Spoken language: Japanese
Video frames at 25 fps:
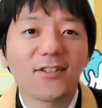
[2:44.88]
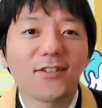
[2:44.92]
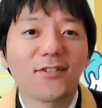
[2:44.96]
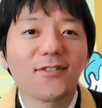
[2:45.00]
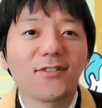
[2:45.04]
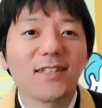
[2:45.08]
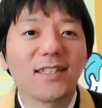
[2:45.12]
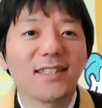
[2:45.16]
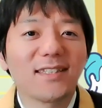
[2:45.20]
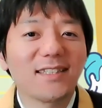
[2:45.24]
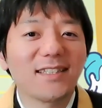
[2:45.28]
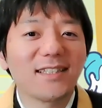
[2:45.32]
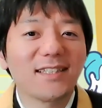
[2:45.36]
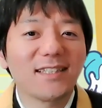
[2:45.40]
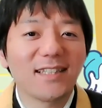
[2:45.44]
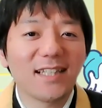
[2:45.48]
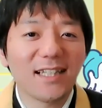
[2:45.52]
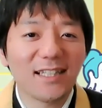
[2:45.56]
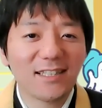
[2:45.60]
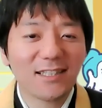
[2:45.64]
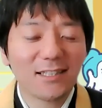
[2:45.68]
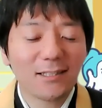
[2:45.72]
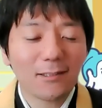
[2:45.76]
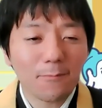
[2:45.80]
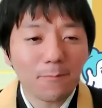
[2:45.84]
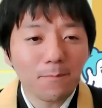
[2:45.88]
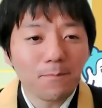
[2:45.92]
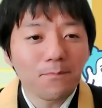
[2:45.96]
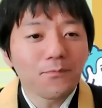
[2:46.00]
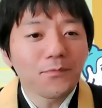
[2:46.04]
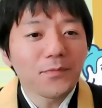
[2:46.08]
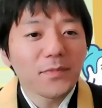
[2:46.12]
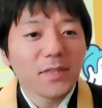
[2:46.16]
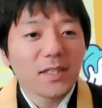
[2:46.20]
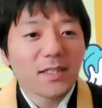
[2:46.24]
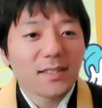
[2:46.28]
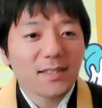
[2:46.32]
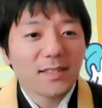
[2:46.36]
と嬉しいです。
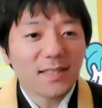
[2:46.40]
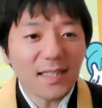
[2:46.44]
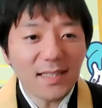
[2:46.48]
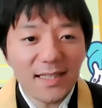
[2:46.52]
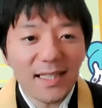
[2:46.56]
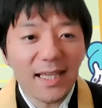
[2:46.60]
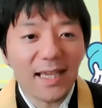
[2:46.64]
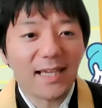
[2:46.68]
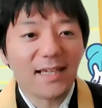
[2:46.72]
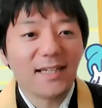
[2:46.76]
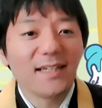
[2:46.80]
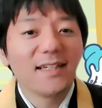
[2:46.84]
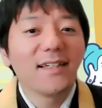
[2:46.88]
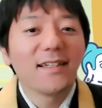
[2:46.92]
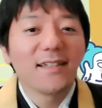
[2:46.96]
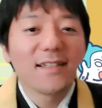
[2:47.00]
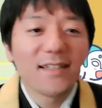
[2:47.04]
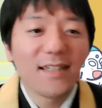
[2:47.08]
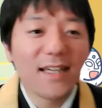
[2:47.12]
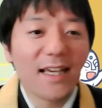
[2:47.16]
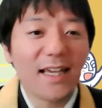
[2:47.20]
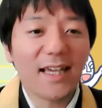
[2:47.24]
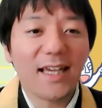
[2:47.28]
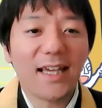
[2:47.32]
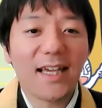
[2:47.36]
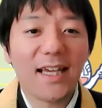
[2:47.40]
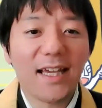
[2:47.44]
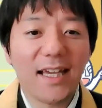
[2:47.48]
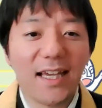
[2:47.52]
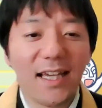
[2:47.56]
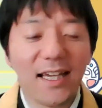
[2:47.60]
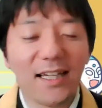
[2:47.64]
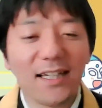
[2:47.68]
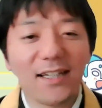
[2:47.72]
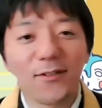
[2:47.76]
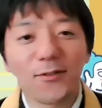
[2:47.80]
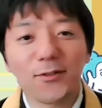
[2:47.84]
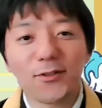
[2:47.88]
さて、
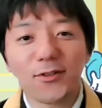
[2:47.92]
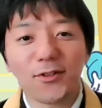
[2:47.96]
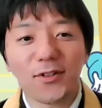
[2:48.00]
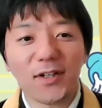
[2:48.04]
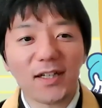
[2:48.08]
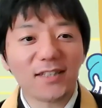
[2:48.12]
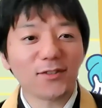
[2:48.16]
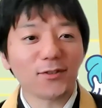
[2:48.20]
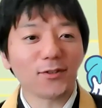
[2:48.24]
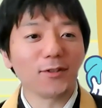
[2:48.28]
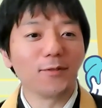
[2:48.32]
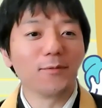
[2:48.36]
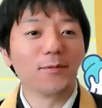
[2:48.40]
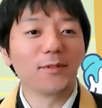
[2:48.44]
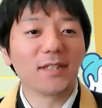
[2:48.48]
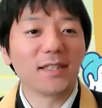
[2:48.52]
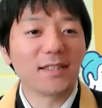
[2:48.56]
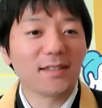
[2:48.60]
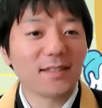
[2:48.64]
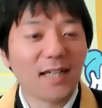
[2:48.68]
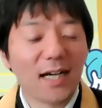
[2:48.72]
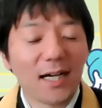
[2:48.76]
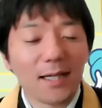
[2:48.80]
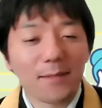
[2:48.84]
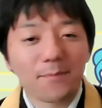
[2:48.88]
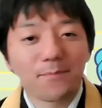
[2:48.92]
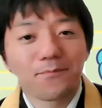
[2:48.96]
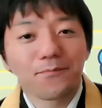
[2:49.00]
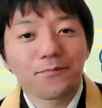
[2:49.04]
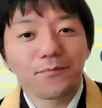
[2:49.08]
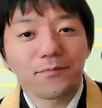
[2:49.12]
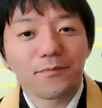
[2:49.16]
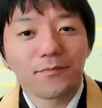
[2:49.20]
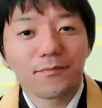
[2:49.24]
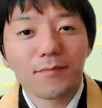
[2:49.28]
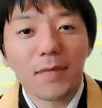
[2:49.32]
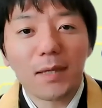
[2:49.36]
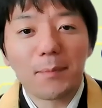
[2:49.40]
えー、ご紹介しようと思うんですが、
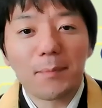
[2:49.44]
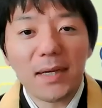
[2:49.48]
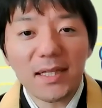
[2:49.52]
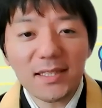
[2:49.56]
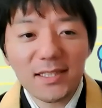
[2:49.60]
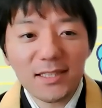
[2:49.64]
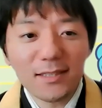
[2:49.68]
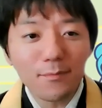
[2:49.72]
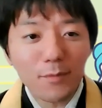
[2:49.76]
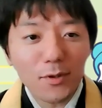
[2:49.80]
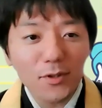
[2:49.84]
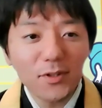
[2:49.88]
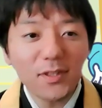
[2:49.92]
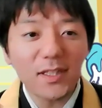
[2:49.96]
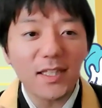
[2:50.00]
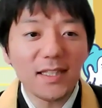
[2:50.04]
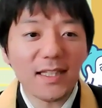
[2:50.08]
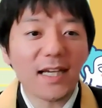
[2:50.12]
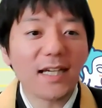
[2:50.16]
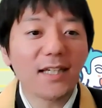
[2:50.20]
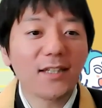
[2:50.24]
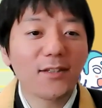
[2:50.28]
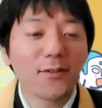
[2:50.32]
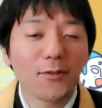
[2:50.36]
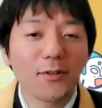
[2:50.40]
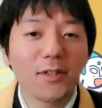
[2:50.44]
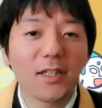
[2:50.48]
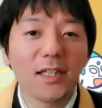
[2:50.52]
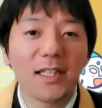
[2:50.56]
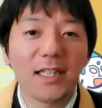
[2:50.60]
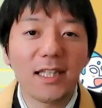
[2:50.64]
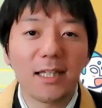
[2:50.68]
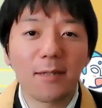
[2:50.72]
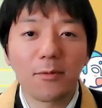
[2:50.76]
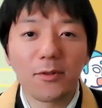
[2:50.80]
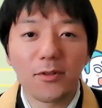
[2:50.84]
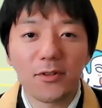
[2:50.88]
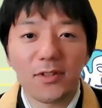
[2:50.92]
まあ、まずもって代表
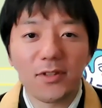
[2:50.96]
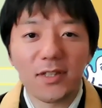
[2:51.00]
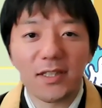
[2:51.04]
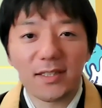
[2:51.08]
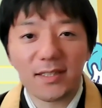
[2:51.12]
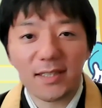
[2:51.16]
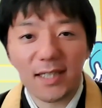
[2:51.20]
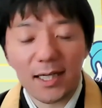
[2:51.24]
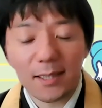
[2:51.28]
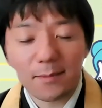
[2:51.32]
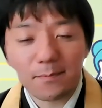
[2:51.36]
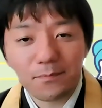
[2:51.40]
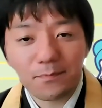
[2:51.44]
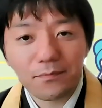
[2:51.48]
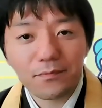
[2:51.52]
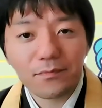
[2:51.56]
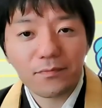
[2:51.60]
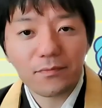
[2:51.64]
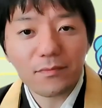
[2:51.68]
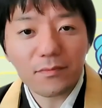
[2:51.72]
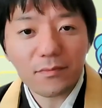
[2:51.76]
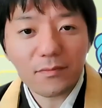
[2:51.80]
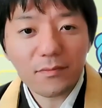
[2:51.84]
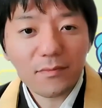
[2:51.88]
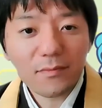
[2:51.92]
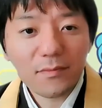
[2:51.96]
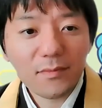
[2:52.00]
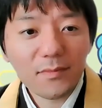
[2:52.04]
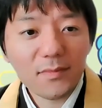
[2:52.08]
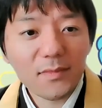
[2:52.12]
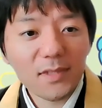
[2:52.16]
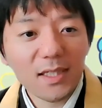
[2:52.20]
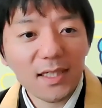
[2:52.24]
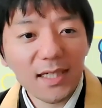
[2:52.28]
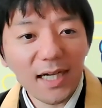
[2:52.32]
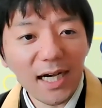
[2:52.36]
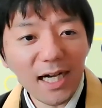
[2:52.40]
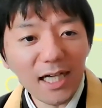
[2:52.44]
的なものですが、
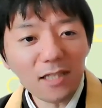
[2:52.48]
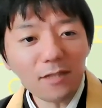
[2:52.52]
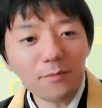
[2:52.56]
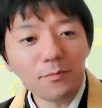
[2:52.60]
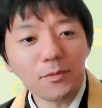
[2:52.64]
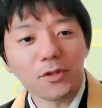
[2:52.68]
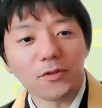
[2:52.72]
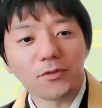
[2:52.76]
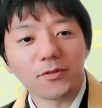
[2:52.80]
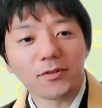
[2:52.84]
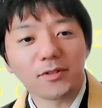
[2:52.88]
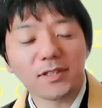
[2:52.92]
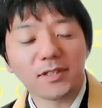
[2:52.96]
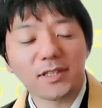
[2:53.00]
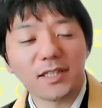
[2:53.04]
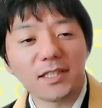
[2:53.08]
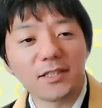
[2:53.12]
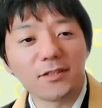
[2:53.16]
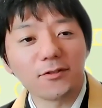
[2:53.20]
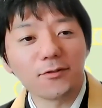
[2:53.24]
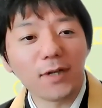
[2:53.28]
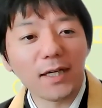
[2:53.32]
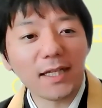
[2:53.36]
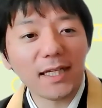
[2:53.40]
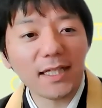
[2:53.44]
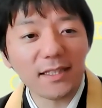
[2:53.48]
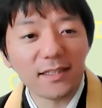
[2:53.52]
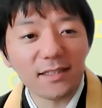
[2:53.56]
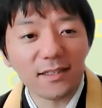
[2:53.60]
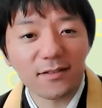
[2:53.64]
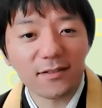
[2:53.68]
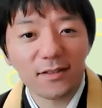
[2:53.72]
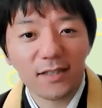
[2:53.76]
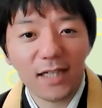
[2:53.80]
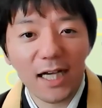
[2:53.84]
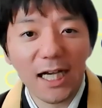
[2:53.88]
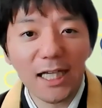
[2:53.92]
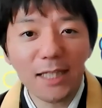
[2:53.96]
戒名って言わないんで
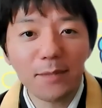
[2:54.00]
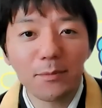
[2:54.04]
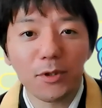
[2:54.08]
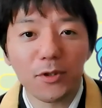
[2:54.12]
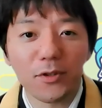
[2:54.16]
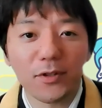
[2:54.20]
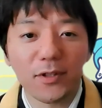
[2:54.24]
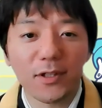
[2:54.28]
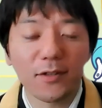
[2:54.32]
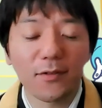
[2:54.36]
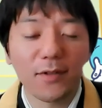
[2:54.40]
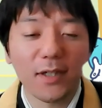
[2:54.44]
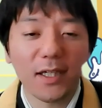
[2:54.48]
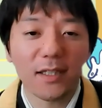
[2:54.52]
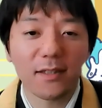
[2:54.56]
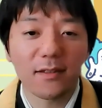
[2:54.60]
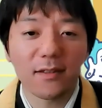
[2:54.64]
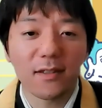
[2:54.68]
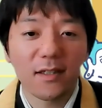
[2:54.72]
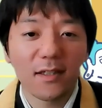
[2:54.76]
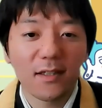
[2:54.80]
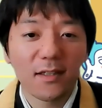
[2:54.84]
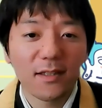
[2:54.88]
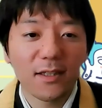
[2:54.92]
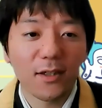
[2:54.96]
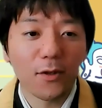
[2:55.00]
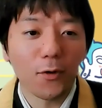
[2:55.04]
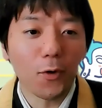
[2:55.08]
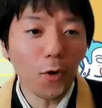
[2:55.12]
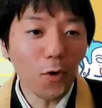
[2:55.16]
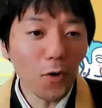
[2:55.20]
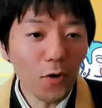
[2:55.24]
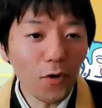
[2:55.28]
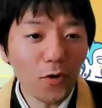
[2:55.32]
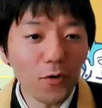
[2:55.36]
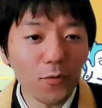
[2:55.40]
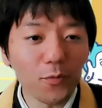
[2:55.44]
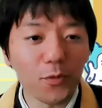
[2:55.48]
す。戒名って言わない。で、
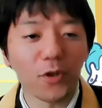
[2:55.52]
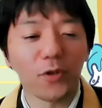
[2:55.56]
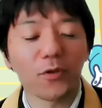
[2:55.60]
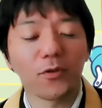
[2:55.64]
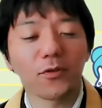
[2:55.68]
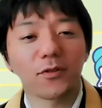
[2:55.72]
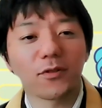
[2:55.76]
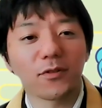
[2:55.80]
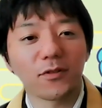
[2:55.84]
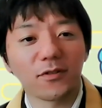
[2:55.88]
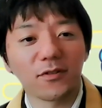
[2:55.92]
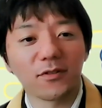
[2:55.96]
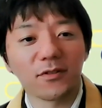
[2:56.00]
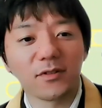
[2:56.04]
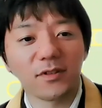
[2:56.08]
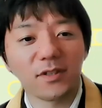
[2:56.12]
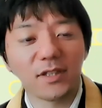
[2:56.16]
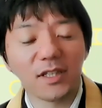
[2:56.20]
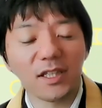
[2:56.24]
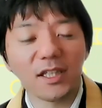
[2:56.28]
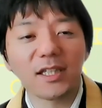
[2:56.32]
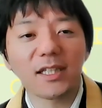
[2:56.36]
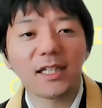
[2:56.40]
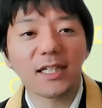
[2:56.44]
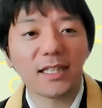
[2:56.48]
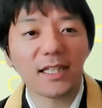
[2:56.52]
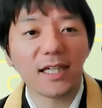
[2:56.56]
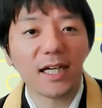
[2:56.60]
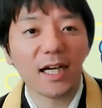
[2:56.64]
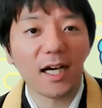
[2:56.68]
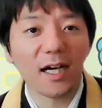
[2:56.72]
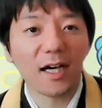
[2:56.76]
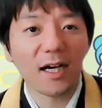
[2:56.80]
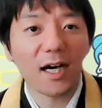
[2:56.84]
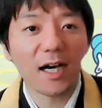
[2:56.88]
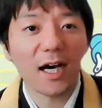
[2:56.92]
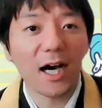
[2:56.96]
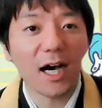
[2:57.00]
法名という言い方
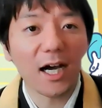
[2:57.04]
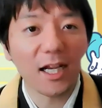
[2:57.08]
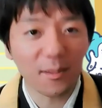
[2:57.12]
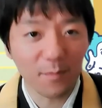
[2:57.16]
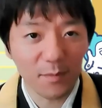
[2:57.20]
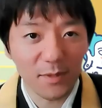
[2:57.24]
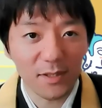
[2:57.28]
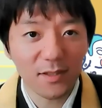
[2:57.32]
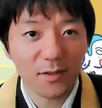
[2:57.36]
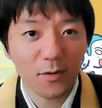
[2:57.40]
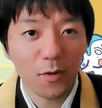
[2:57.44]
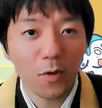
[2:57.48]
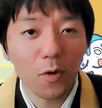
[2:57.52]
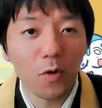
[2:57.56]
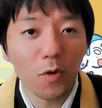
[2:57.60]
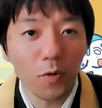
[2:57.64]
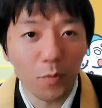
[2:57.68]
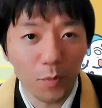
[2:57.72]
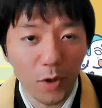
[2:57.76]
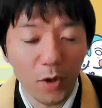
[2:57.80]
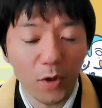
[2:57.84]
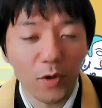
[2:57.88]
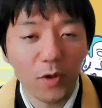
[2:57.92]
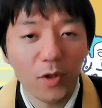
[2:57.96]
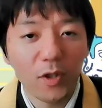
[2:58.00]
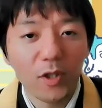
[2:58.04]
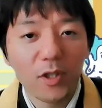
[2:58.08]
があります。法名。